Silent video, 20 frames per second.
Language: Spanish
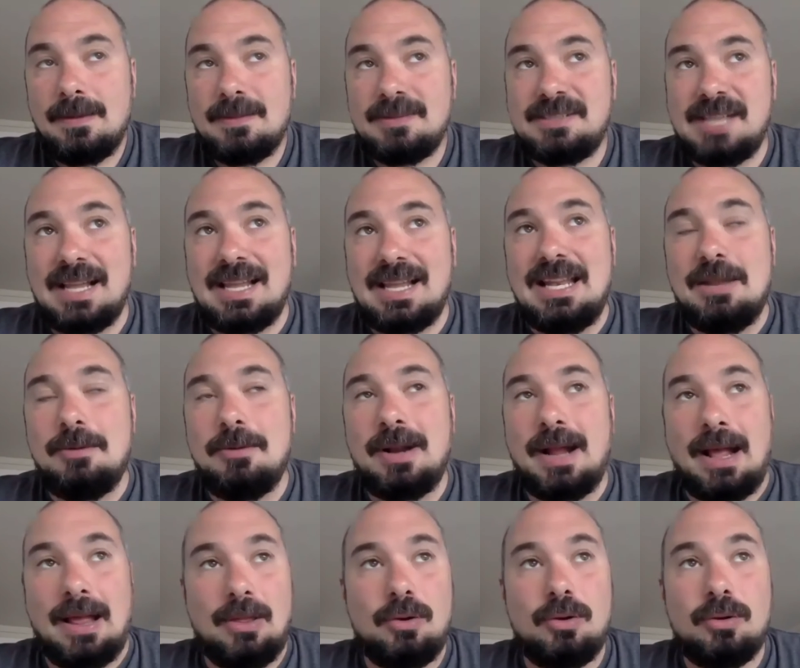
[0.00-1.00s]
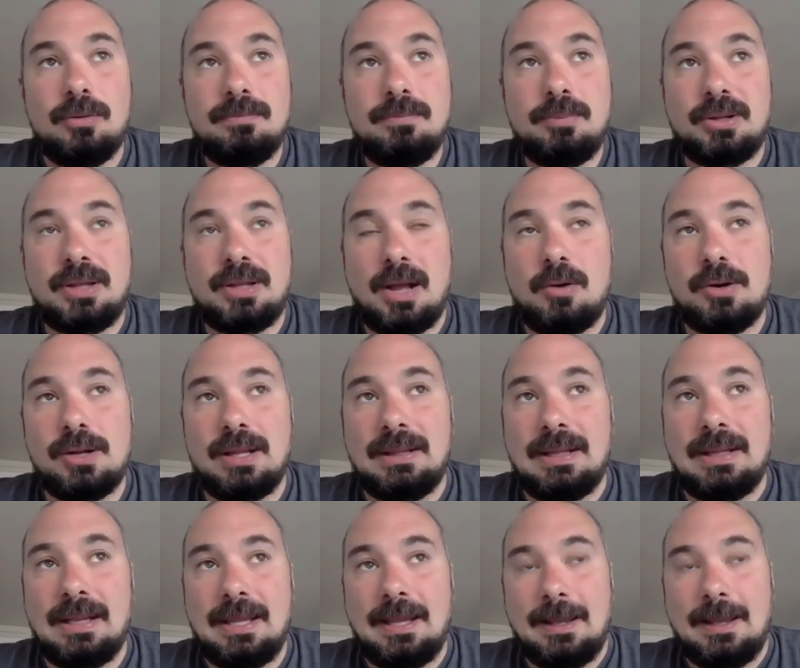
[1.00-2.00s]
se ha equilibrado, porque
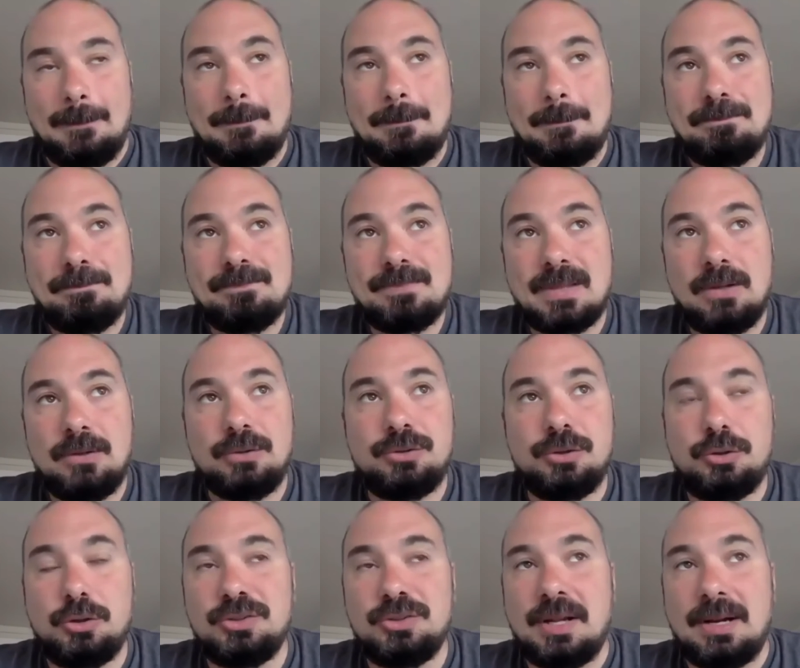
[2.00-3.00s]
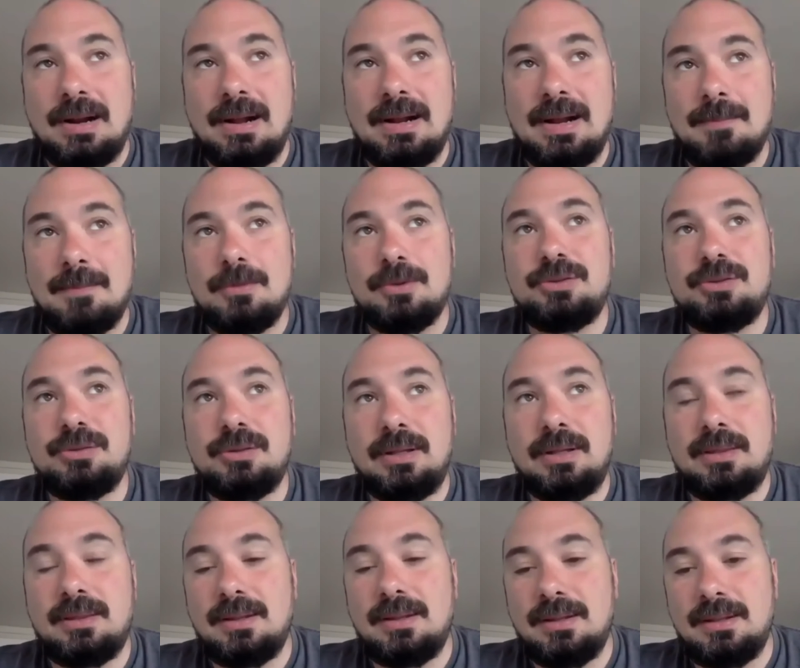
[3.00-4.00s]
acordate que nosotros arrancamos
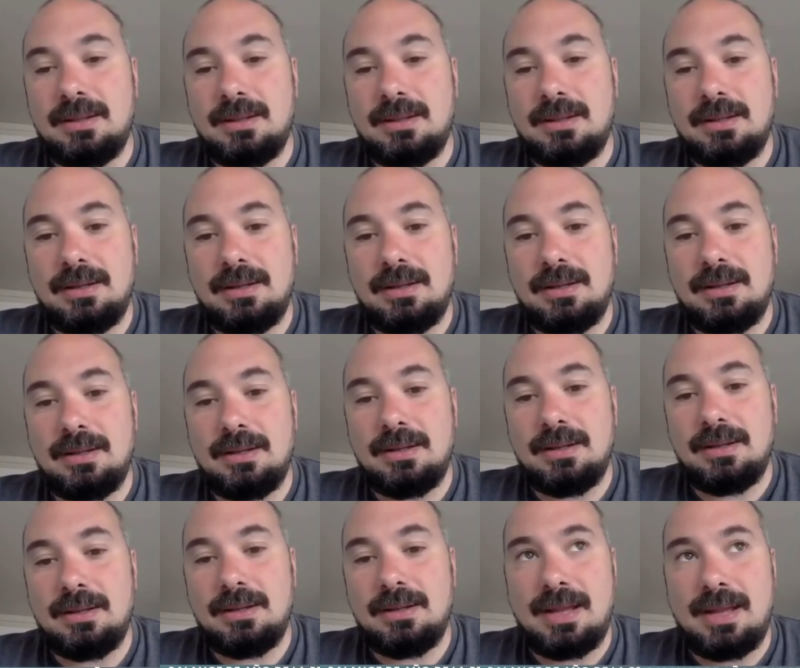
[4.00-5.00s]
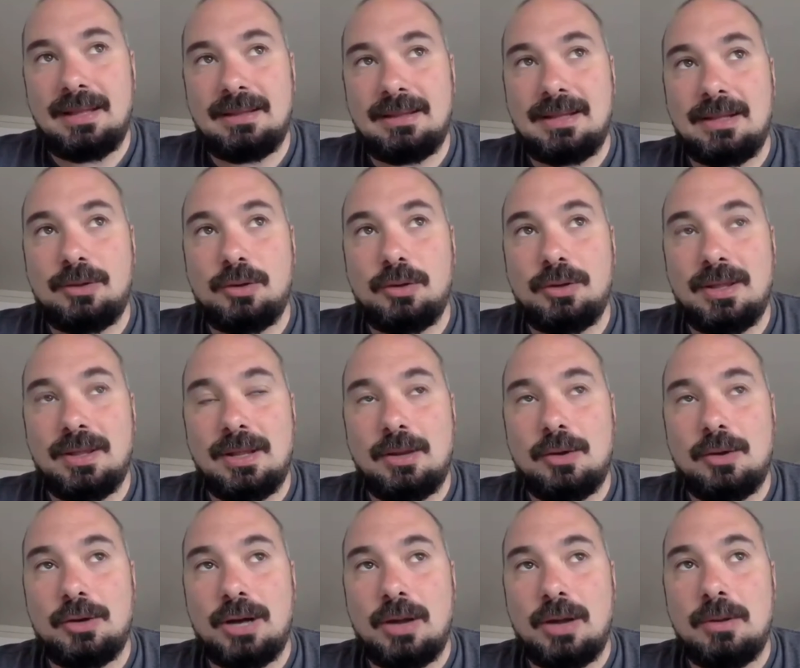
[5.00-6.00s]
este, esta, historia
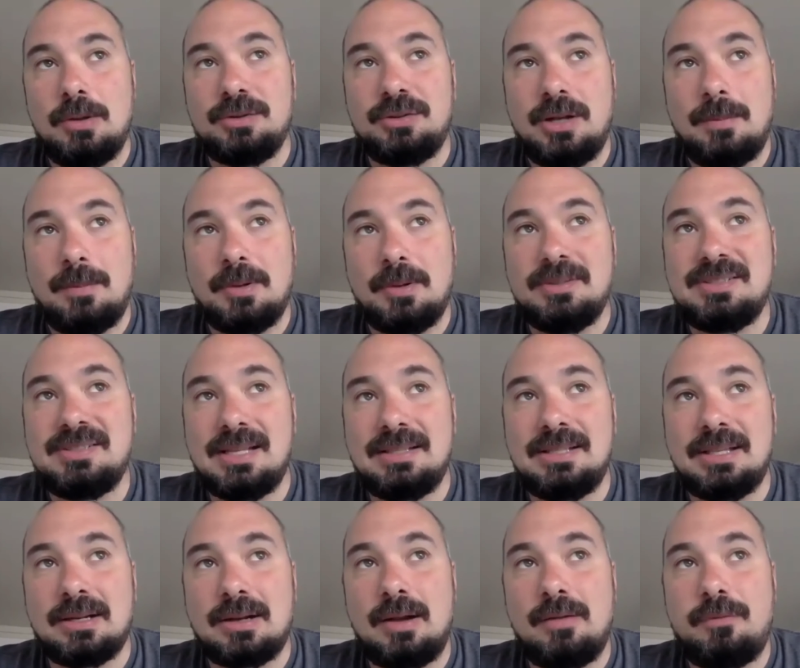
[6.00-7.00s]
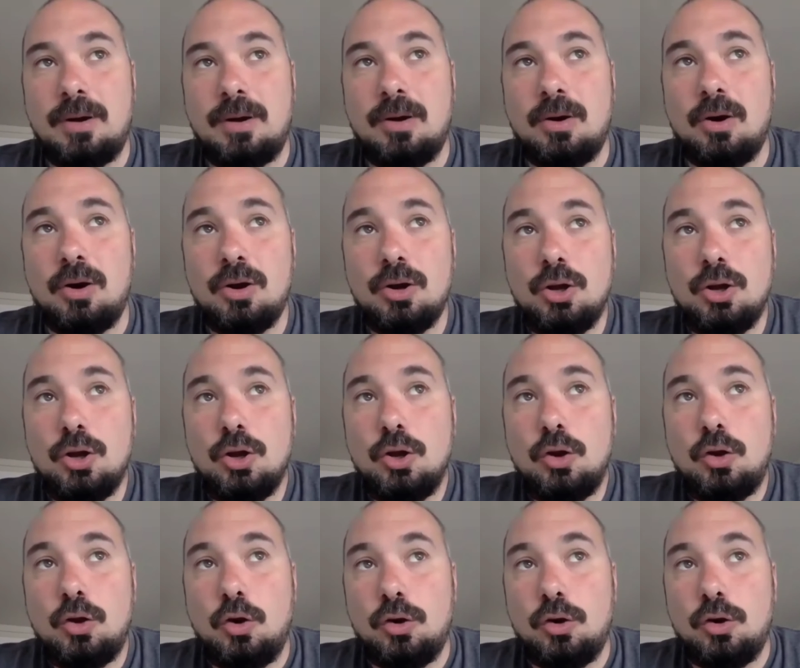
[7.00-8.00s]
del coronavirus en la provincia de Tierra del Fuego
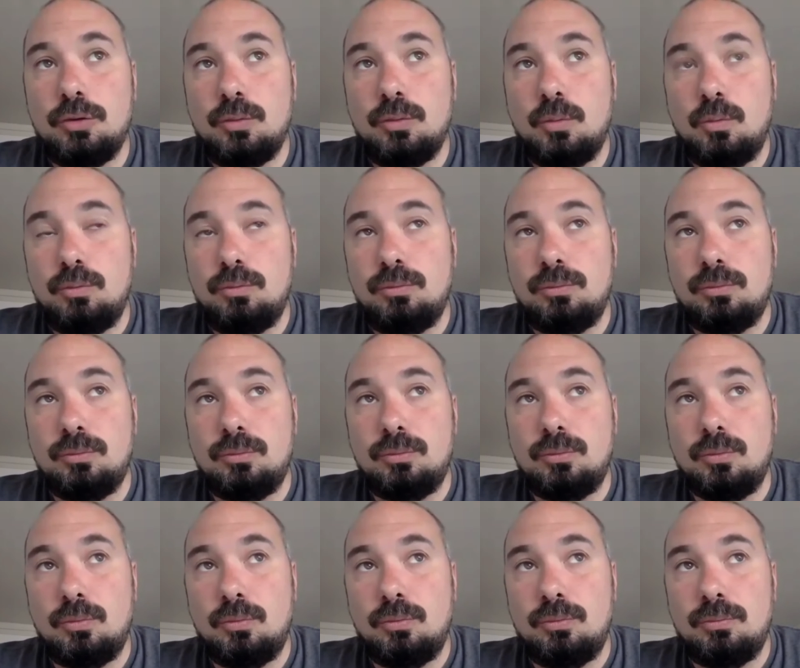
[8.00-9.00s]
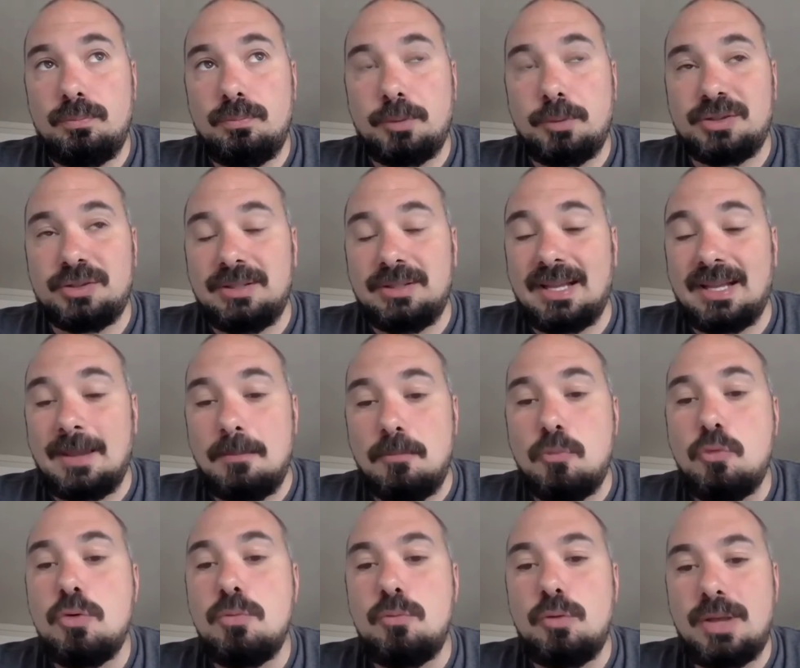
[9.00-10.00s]
con un, porcentaje
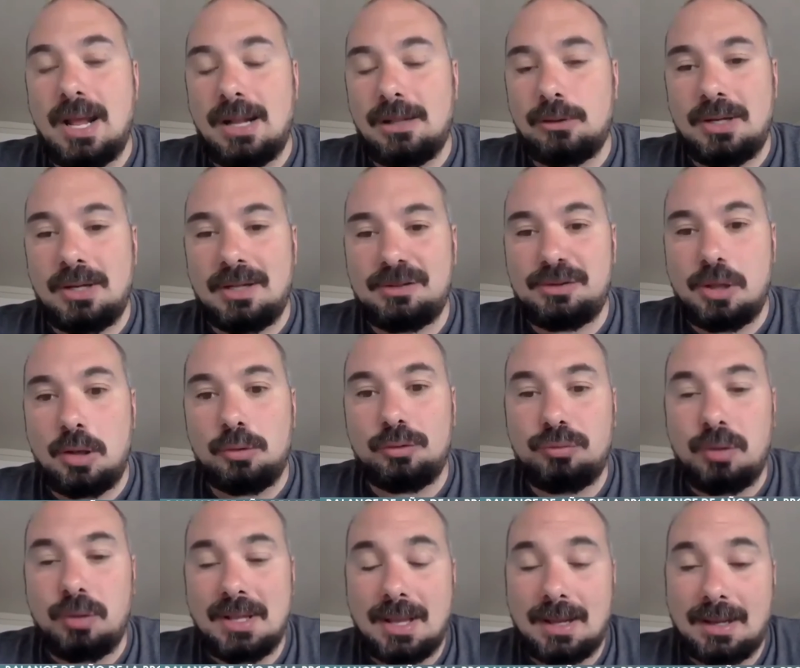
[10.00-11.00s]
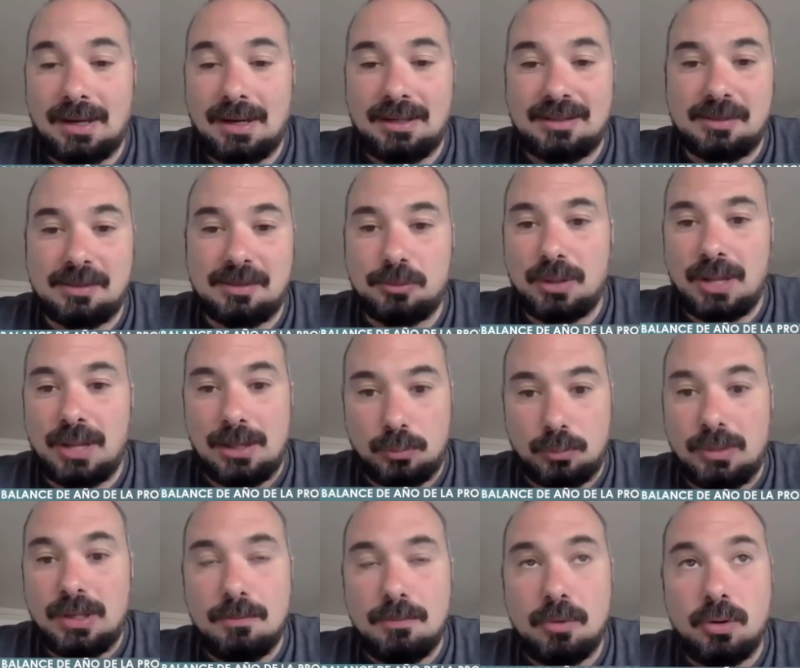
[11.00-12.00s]
muy, muy alto en la ciudad de Ushuaia, que es receptora de
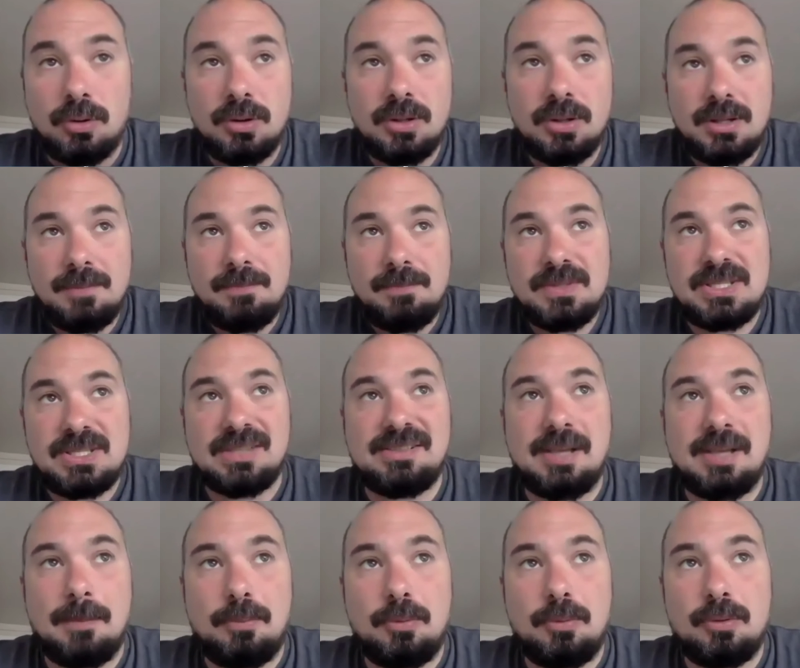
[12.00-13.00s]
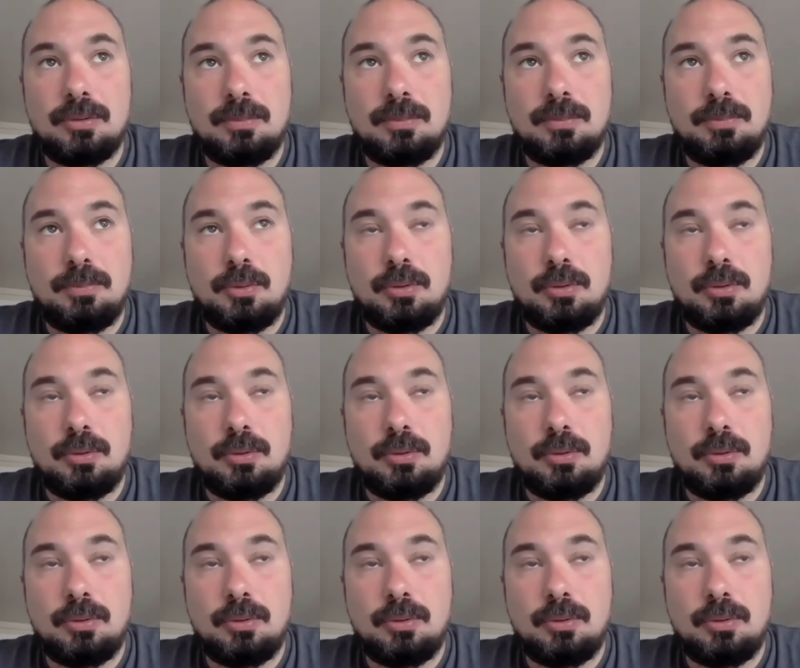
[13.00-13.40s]
turismo, ya sea por,